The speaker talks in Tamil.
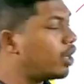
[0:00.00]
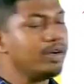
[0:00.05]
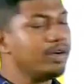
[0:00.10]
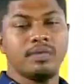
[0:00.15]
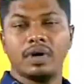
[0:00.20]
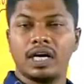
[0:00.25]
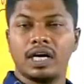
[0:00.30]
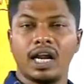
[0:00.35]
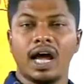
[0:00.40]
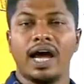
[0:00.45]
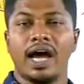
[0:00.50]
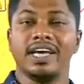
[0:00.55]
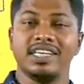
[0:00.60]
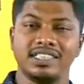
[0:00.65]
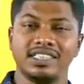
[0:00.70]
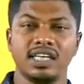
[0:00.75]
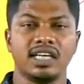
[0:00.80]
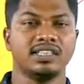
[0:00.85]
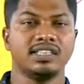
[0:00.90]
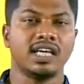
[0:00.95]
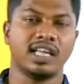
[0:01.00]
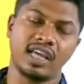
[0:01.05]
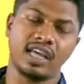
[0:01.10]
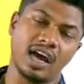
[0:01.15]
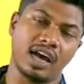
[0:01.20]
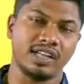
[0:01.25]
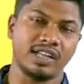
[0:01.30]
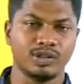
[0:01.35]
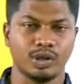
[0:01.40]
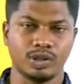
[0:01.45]
ஓய்வு பெற்ற ஐசிஎஸ்
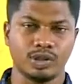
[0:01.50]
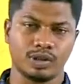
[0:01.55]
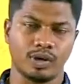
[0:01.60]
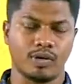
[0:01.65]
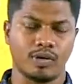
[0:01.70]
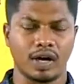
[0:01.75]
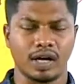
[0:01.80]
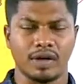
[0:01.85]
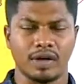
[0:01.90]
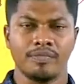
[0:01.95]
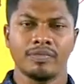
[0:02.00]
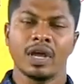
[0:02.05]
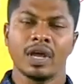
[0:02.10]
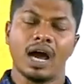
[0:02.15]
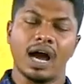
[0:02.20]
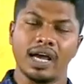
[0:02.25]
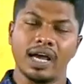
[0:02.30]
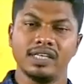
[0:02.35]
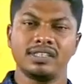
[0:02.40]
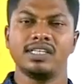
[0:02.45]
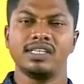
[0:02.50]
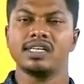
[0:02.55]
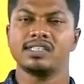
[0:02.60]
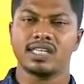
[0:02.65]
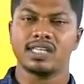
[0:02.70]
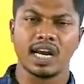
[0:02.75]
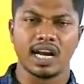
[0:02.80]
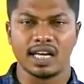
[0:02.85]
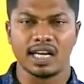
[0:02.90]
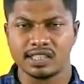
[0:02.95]
அதிகாரின்னு சொல்லி சொல்லுவாங்க
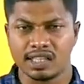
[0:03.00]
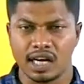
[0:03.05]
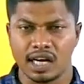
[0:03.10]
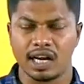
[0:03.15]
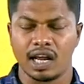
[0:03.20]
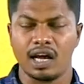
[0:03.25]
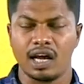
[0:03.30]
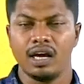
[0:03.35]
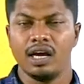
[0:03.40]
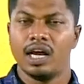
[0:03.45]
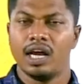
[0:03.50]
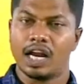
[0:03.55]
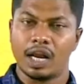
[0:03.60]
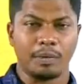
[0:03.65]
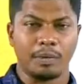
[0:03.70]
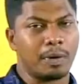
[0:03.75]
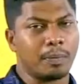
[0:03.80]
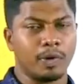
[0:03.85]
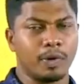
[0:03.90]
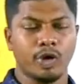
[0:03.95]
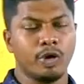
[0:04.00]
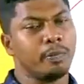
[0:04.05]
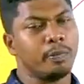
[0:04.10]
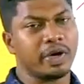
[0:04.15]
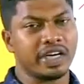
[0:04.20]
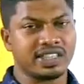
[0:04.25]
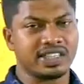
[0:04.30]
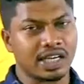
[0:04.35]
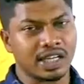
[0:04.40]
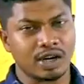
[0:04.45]
ஐசிஎஸ்னா என்ன சார்னா நம்ம இப்போ
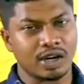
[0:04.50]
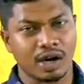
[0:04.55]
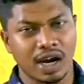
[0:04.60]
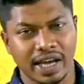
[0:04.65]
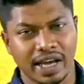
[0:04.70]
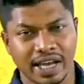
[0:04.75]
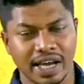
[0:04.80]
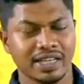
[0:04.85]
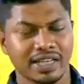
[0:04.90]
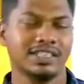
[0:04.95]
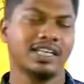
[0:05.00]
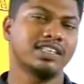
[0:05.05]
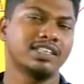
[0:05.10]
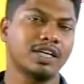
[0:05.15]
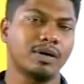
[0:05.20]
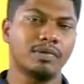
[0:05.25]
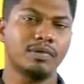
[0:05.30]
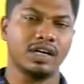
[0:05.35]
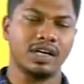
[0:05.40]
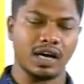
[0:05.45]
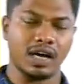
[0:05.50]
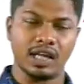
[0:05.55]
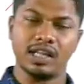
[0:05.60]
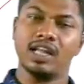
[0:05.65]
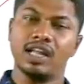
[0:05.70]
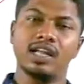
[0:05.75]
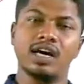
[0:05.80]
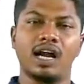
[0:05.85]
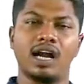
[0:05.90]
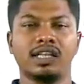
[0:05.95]
யூபிஎஸ்சி எழுதுறோம்ல ஐஏஎஸ் எக்ஸாமுக்கு
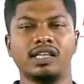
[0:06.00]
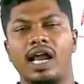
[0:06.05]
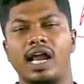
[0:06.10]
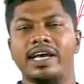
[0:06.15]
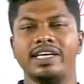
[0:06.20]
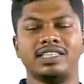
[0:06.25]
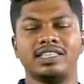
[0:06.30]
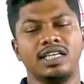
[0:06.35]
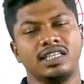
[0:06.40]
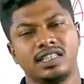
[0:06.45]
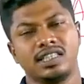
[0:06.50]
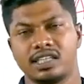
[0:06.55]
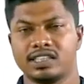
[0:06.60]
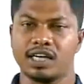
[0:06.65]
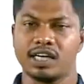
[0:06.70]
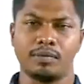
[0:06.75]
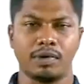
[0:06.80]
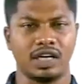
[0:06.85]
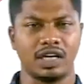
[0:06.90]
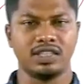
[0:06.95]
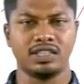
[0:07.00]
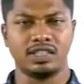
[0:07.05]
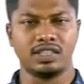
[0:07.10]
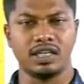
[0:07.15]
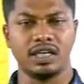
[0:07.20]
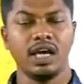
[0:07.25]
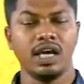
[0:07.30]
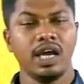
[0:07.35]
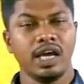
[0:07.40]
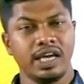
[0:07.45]
அது அந்த காலத்தில் ஐசிஎஸ் எக்ஸாமாக
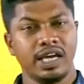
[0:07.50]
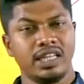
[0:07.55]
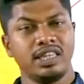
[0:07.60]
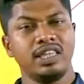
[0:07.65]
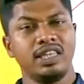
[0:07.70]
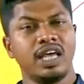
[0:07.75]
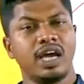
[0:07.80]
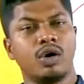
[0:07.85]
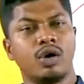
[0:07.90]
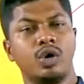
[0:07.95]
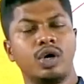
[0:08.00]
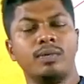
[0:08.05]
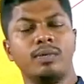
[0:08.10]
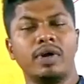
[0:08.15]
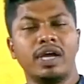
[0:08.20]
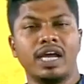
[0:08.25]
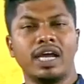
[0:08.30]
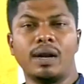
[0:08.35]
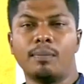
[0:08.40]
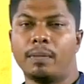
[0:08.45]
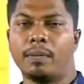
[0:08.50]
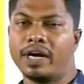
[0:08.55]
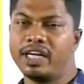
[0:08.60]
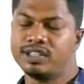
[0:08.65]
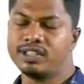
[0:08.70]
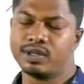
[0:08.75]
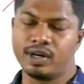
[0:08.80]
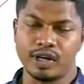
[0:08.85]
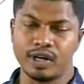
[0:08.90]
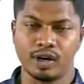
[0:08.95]
இருந்துச்சு இந்திய குடிமையியல்
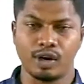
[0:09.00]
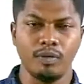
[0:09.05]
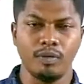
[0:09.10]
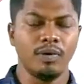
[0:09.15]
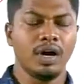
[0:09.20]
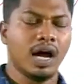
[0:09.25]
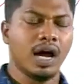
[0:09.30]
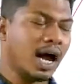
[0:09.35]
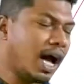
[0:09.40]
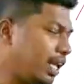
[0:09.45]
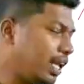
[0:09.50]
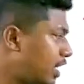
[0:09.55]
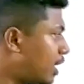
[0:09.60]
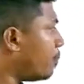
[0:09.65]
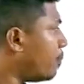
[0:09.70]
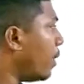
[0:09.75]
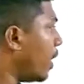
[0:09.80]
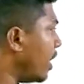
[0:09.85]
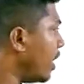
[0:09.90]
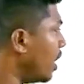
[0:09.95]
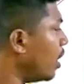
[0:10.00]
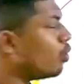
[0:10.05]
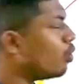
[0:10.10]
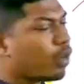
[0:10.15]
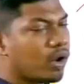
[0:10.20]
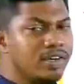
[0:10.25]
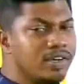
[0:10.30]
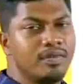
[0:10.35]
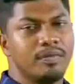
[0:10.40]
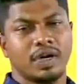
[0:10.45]
பணின்னு சொல்லியிருக்கும் அந்த பணியில்
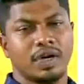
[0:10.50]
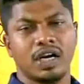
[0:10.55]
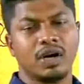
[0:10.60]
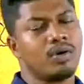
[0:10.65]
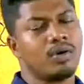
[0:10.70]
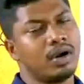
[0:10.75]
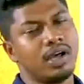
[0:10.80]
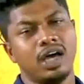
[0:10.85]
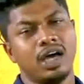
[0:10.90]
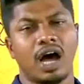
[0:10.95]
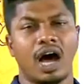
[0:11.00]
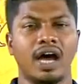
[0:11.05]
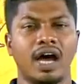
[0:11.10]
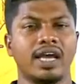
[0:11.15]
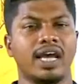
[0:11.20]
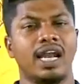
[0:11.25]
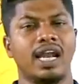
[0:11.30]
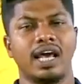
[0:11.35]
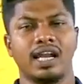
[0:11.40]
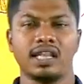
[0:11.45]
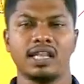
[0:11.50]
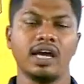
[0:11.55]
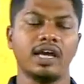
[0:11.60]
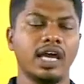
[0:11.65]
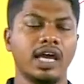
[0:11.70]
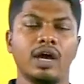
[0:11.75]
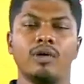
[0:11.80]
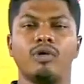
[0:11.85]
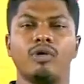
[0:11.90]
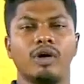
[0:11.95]
ஓய்வு பெற்ற ஒரு ஆங்கிலேயர் தான்
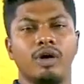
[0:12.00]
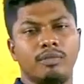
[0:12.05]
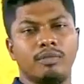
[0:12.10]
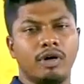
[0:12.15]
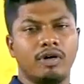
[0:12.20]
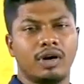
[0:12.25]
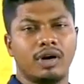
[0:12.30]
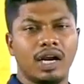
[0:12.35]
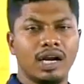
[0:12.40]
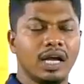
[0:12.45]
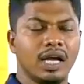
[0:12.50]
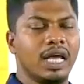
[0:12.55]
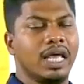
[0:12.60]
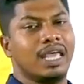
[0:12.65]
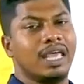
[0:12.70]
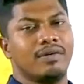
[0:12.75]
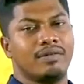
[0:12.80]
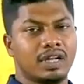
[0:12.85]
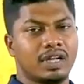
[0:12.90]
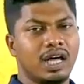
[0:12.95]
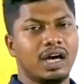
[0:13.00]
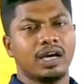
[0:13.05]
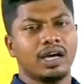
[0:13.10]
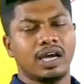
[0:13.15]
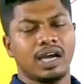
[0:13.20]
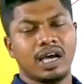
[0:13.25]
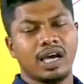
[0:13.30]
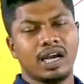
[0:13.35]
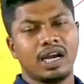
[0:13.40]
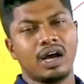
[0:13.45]
ஏ ஓஹிம் அவர்கள் இவர் தான்
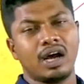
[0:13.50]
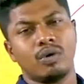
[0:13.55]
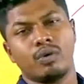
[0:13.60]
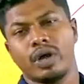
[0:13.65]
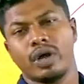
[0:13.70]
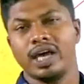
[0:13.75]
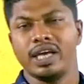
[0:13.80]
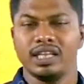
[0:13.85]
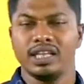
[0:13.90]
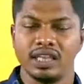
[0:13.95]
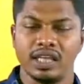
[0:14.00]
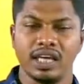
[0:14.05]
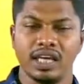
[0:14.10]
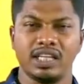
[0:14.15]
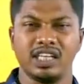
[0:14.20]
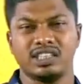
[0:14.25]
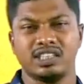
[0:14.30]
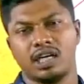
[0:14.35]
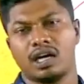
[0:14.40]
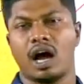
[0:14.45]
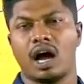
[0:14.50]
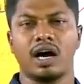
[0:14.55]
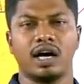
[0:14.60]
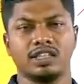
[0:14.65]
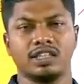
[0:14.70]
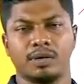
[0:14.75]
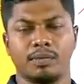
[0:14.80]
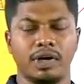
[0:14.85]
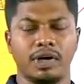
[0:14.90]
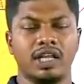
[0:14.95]
இங்கே இருக்கக்கூடிய இந்திய தேசிய
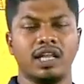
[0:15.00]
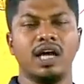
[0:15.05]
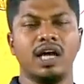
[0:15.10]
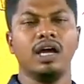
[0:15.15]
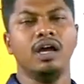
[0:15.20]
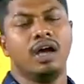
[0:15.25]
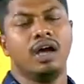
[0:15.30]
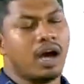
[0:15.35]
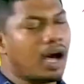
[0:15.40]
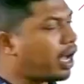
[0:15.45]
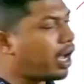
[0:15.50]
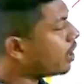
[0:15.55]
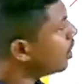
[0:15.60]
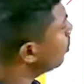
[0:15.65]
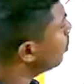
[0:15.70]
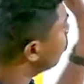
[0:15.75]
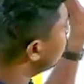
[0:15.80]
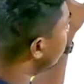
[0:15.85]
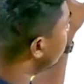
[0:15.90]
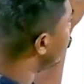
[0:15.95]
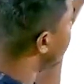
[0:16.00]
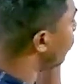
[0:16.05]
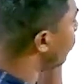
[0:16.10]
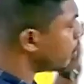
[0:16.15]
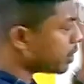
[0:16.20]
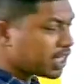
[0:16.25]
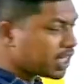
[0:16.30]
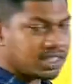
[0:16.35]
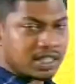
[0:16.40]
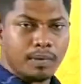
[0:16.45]
காங்கிரஸ் அப்படின்றத ஆயிரத்தி எண்ணூற்றி
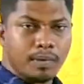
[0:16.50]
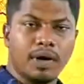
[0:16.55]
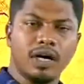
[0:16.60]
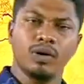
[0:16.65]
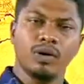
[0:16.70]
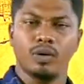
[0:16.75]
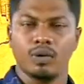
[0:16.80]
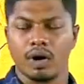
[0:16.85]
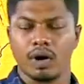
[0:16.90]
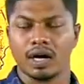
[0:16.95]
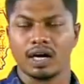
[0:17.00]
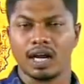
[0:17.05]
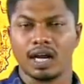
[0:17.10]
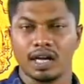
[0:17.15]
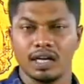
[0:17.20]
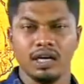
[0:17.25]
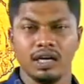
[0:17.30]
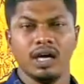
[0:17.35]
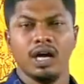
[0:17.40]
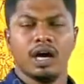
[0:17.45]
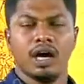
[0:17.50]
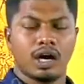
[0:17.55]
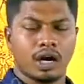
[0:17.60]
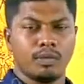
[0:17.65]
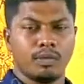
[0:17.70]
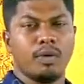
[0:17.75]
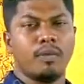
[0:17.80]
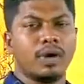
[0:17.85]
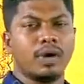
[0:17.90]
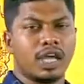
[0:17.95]
எண்பத்தஞ்சாம் ஆண்டு உருவாக்குறாரு
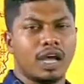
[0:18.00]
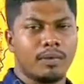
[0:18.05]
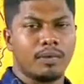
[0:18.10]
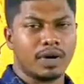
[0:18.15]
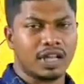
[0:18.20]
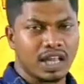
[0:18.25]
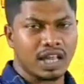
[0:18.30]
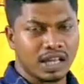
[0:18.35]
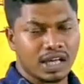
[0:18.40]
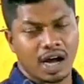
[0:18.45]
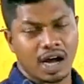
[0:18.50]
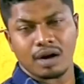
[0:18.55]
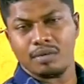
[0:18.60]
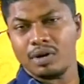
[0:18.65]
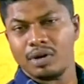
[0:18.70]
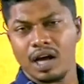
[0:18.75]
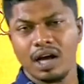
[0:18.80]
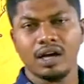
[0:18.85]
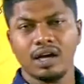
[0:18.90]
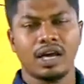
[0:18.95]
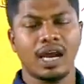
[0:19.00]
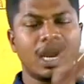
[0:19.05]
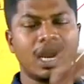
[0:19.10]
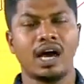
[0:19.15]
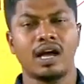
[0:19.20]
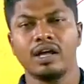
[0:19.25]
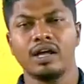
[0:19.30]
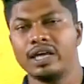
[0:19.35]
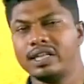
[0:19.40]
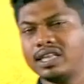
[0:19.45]
ரொம்ப முக்கியமானது எதுக்காக அப்படின்னா
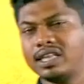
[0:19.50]
எல்லாரும்